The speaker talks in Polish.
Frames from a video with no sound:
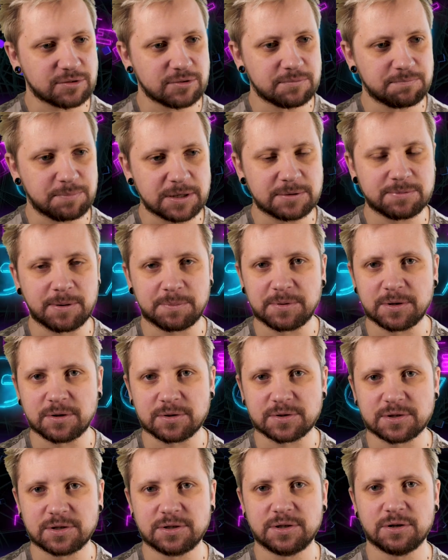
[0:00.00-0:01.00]
zacząłem palić
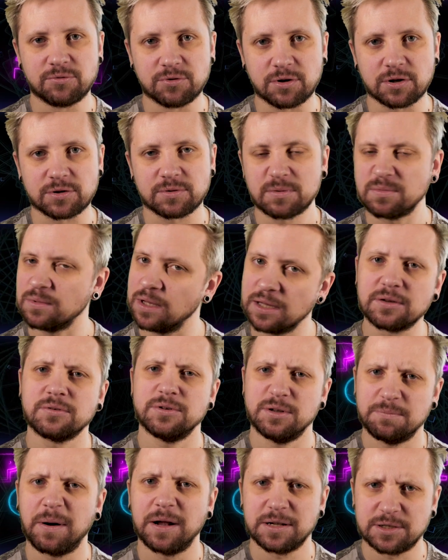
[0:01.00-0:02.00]
papierosy i nie urosłem, dlatego
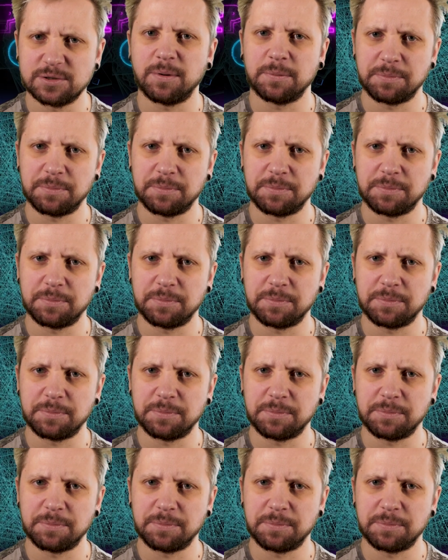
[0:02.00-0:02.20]
nie palcie